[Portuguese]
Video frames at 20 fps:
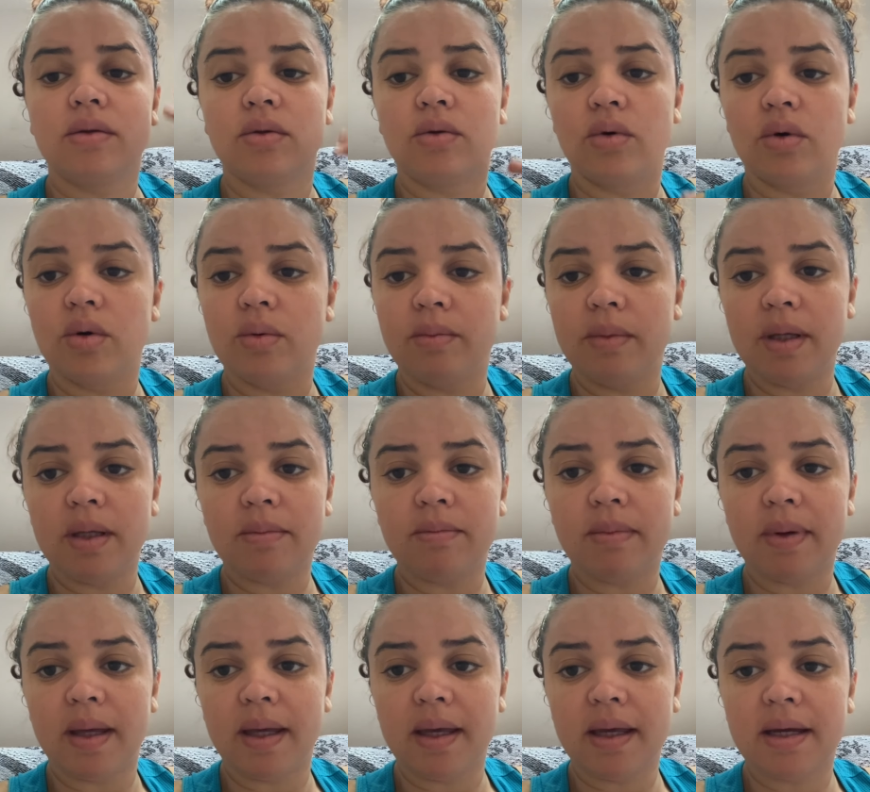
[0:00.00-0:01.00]
dormir
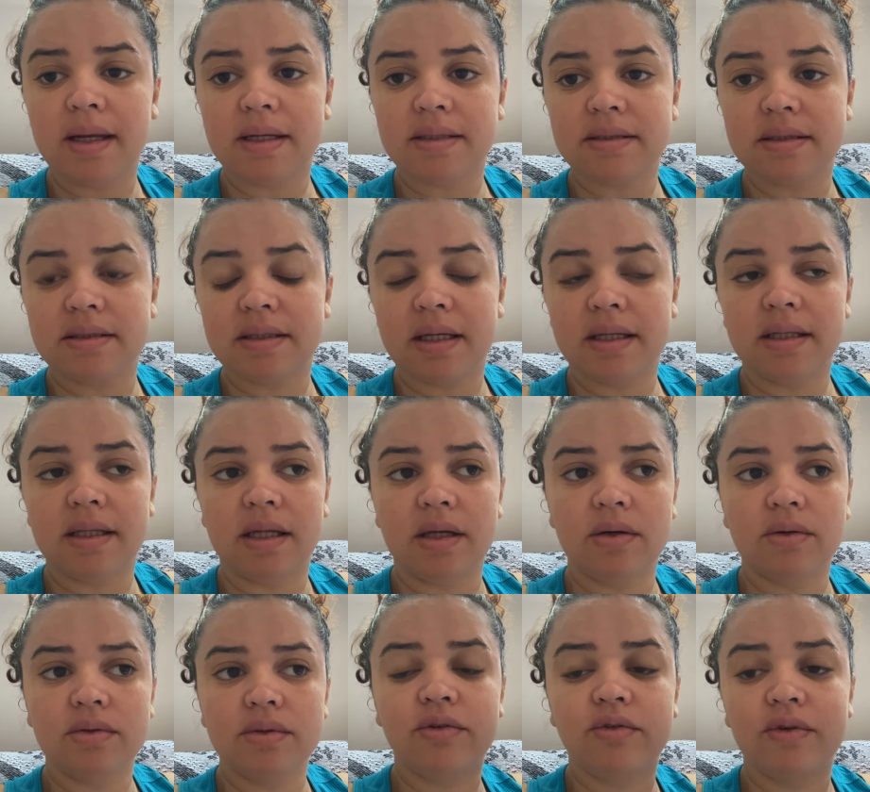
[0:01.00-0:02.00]
bem, graças a
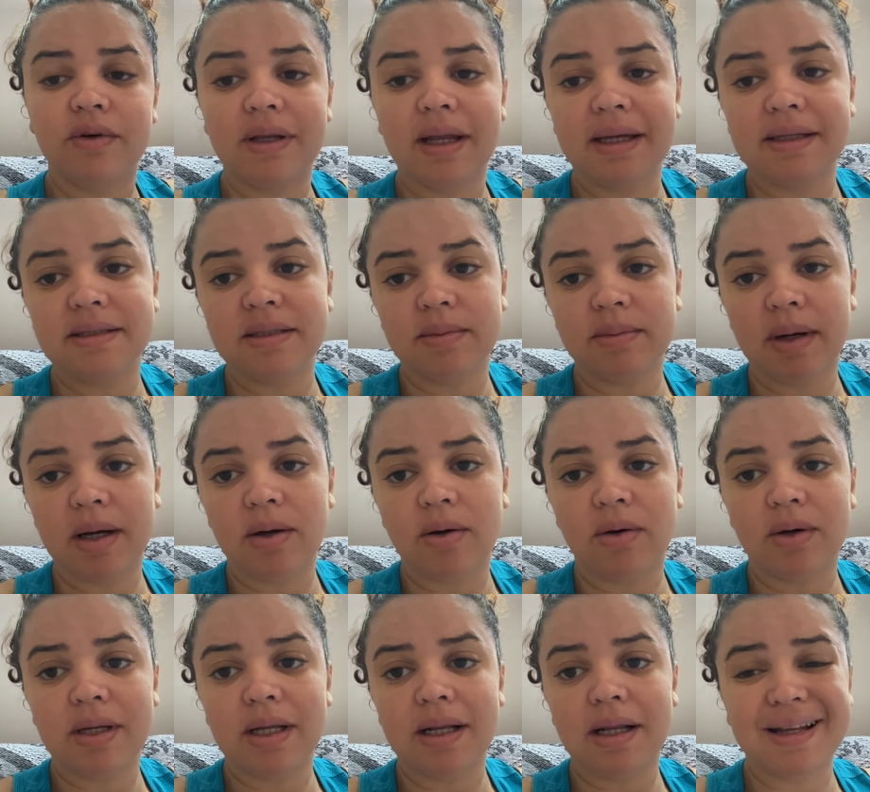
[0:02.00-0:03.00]
Deus. Eu fui lá em cima
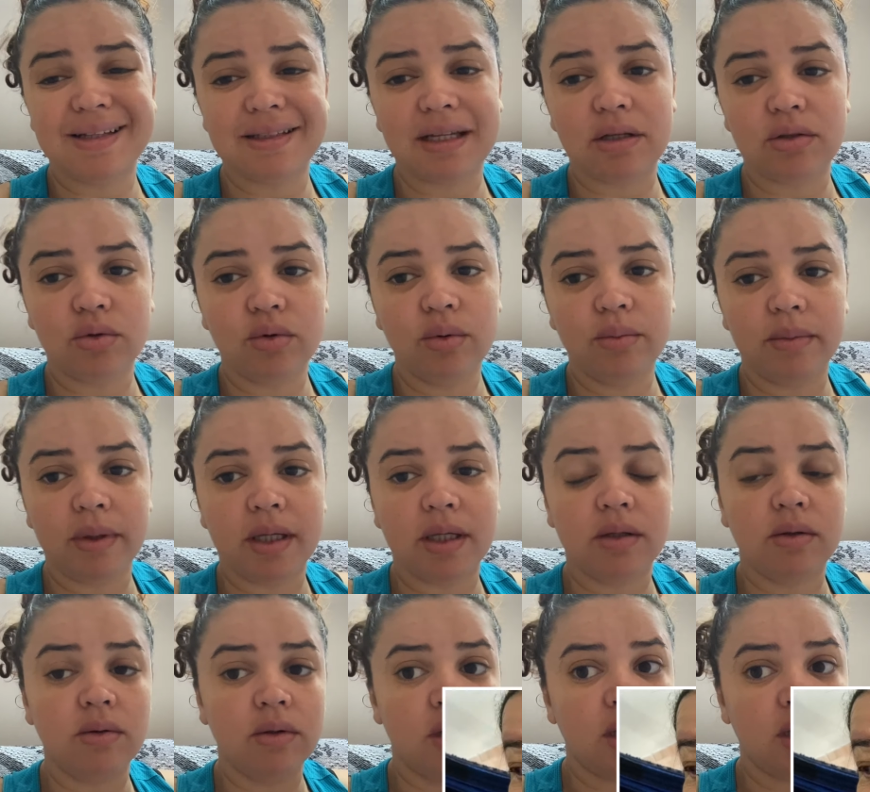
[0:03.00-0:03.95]
agora, ela tá dormindo